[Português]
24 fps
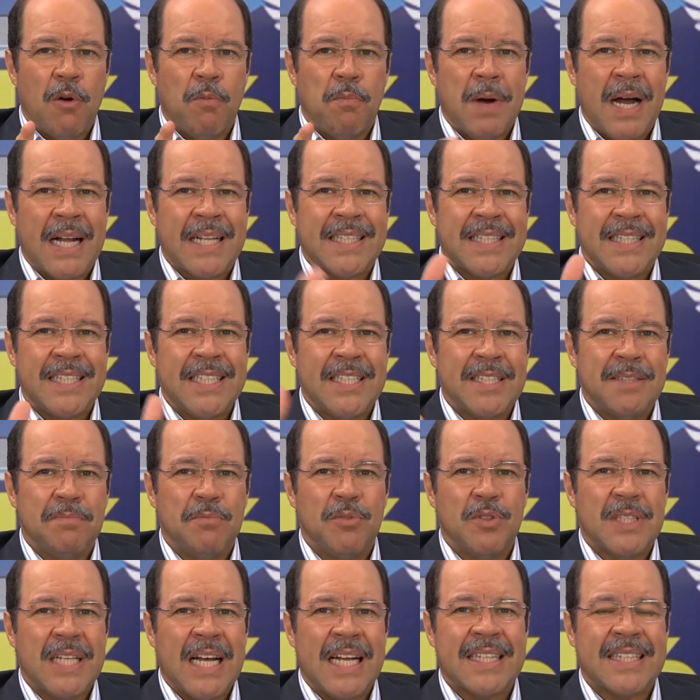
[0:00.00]
o
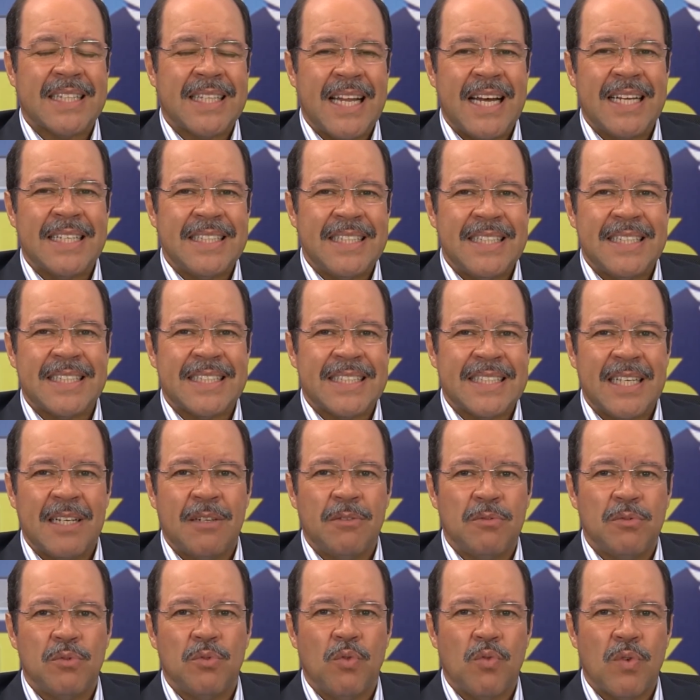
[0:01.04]
batismo da
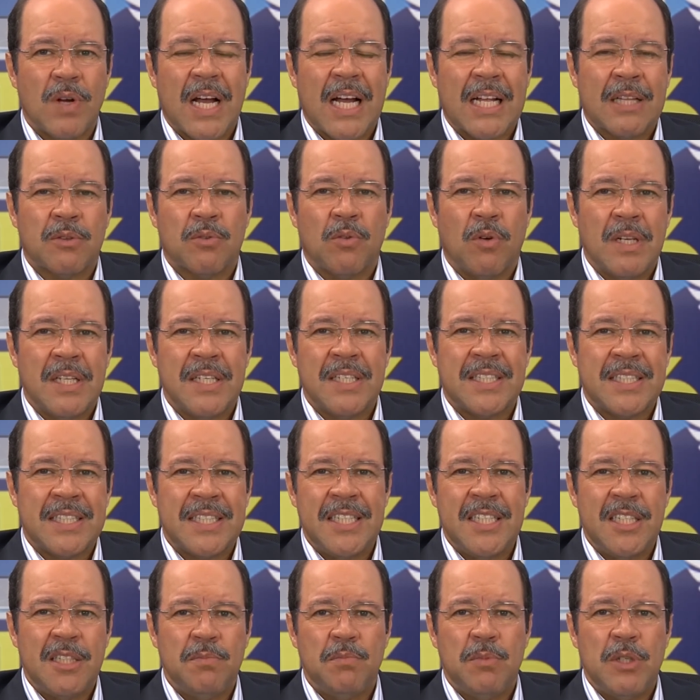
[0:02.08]
tradição do
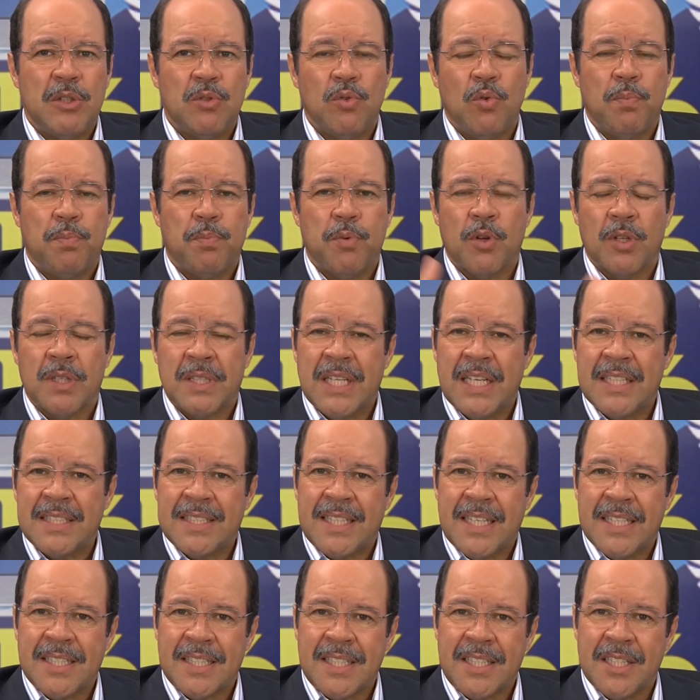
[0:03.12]
catolicismo e do
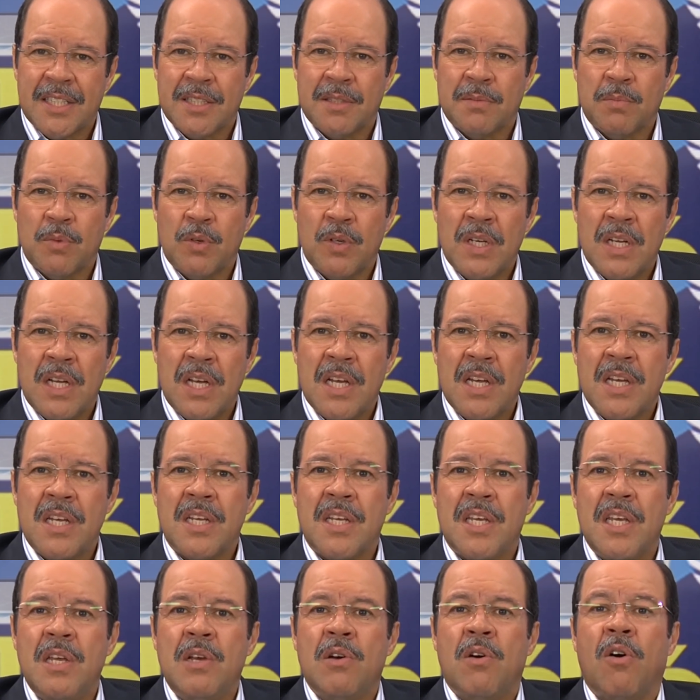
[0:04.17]
protestantismo
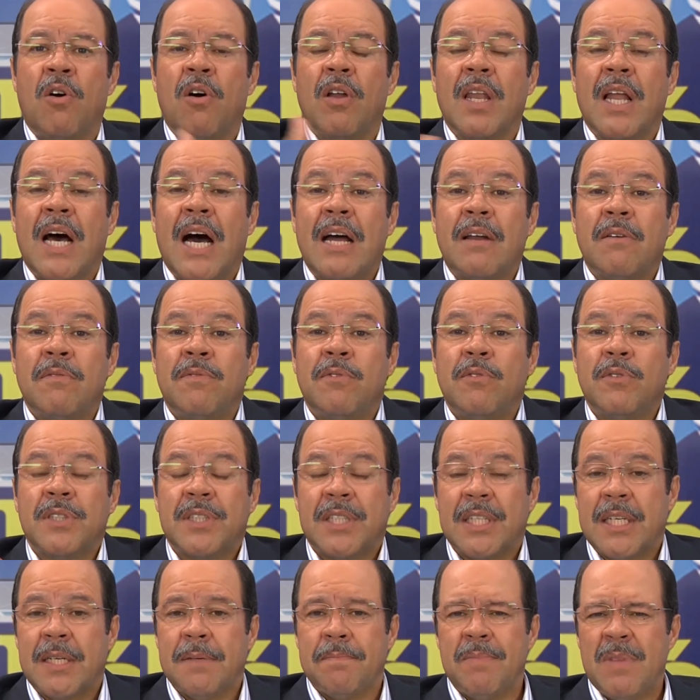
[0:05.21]
que enrolaram
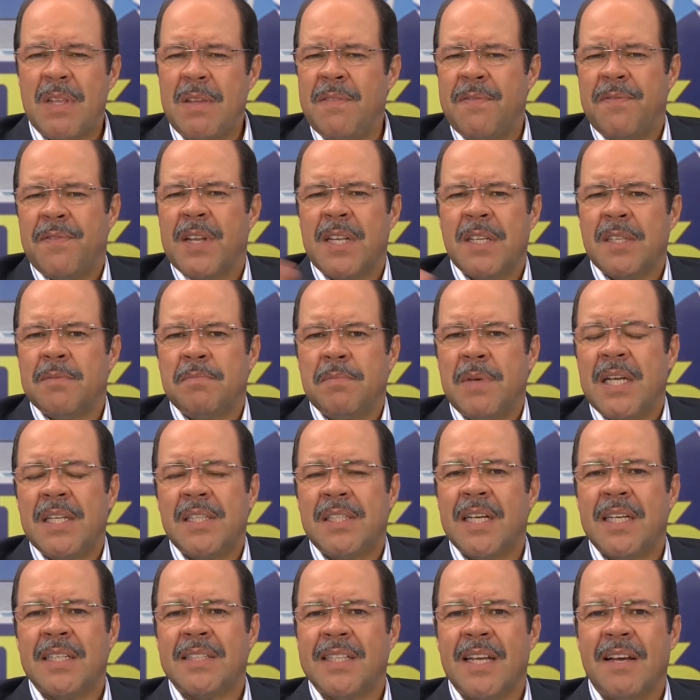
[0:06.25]
você.
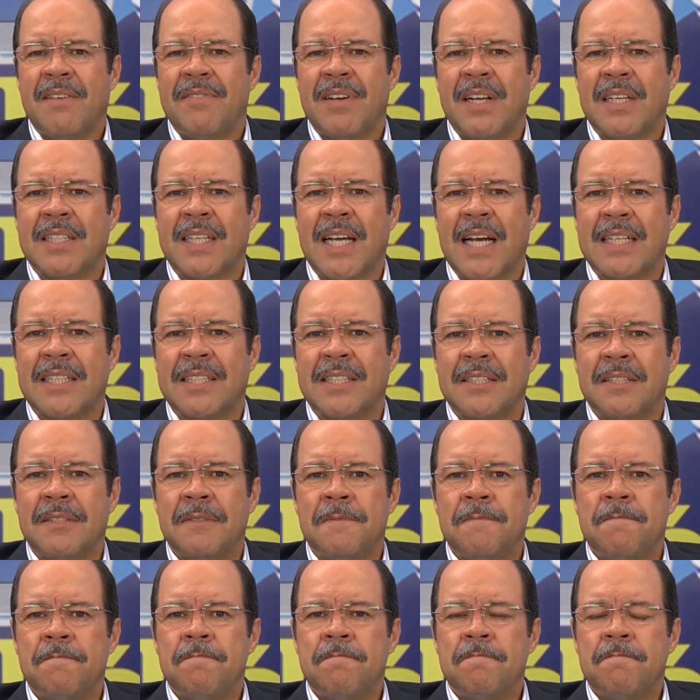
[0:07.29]
Infelizmente, esta é a verdade.
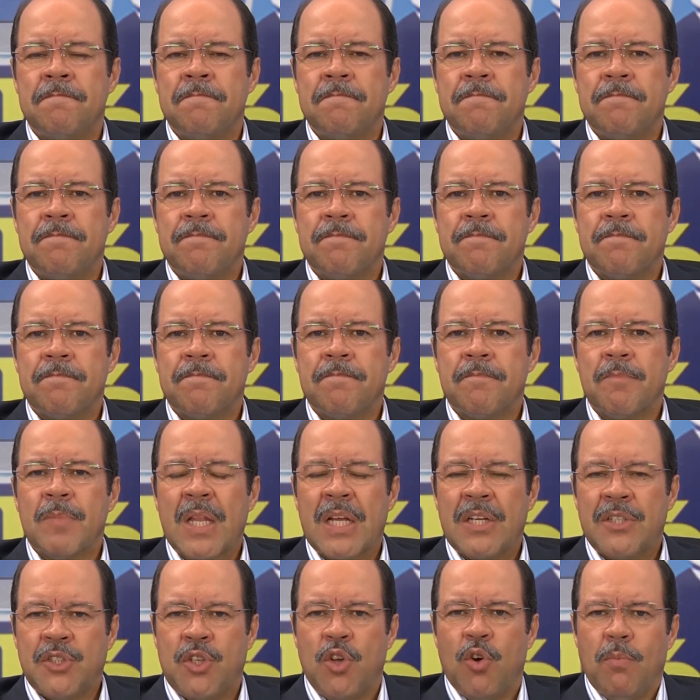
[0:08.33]

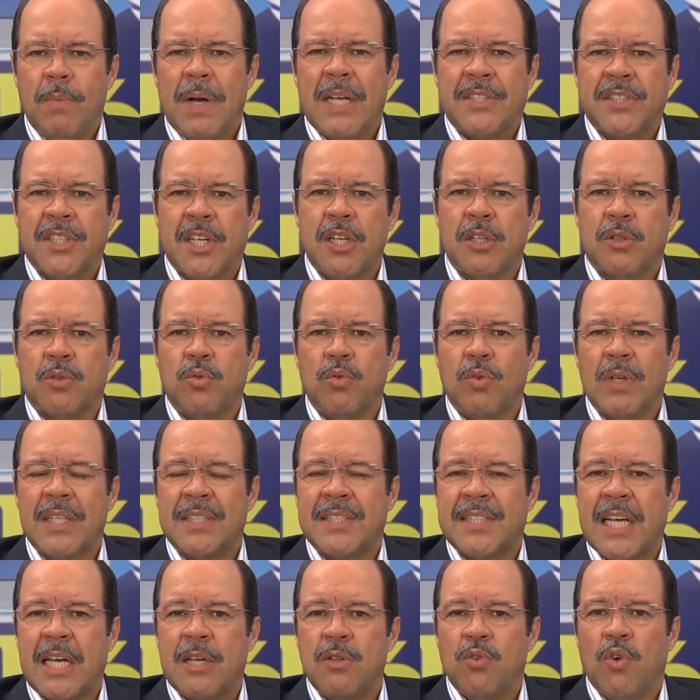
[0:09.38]
Se uma escritura
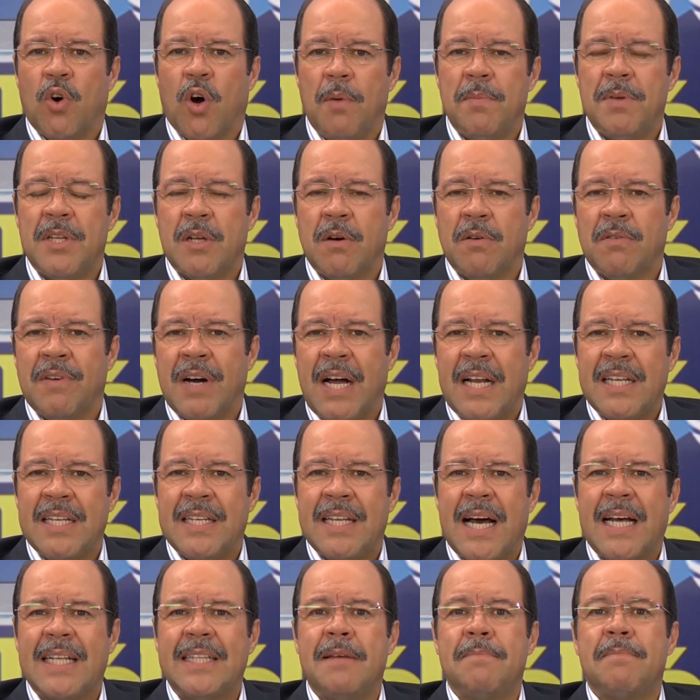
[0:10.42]
sem nome não vale
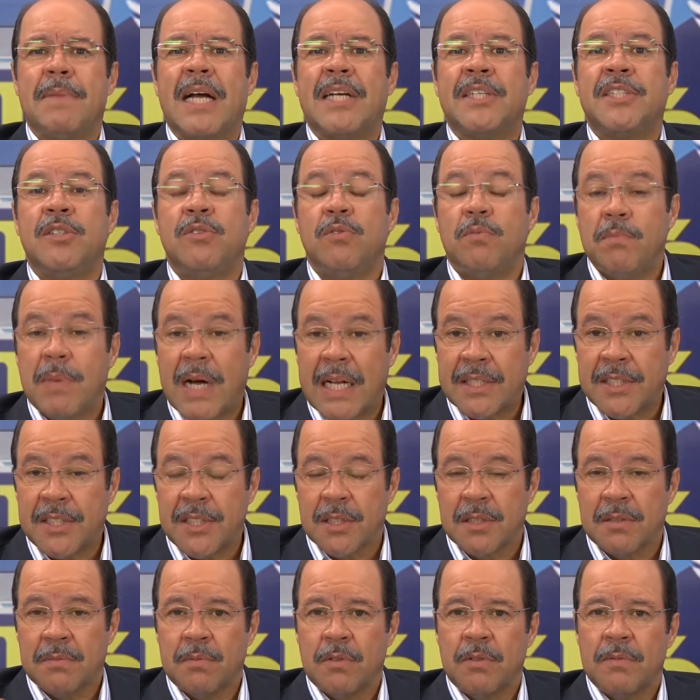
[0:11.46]
nada, imagine um
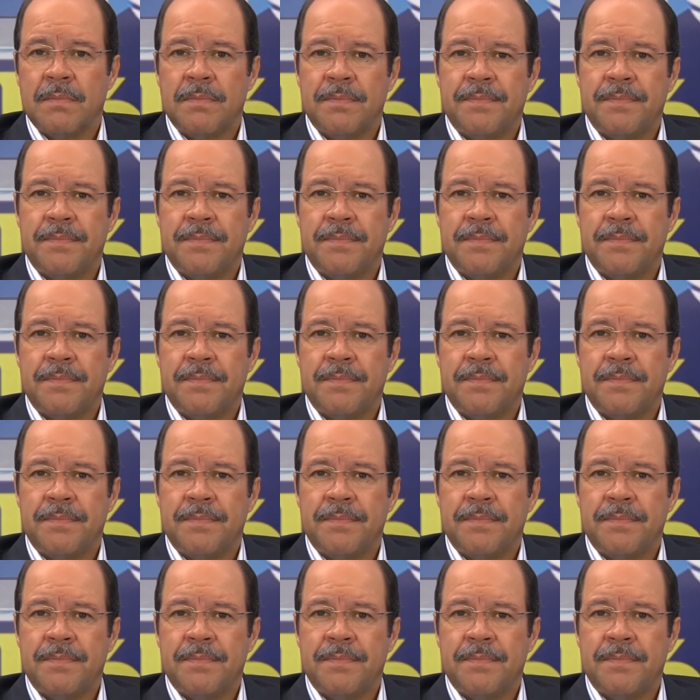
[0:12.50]
batismo.